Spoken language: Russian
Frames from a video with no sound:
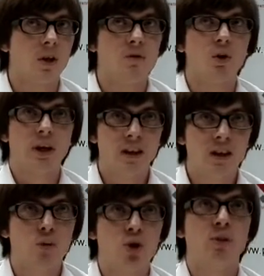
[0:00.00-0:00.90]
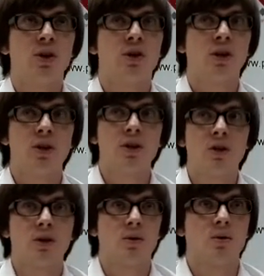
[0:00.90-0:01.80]
И вот это может быть экологическая
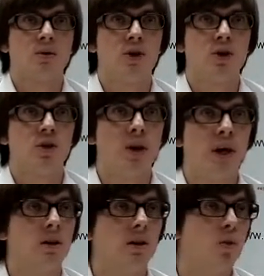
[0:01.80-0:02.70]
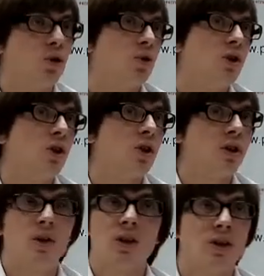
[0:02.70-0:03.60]
катастрофа через 5 лет, а может уже
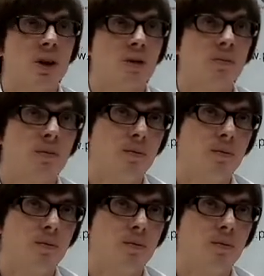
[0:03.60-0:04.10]
сейчас, мы не знаем.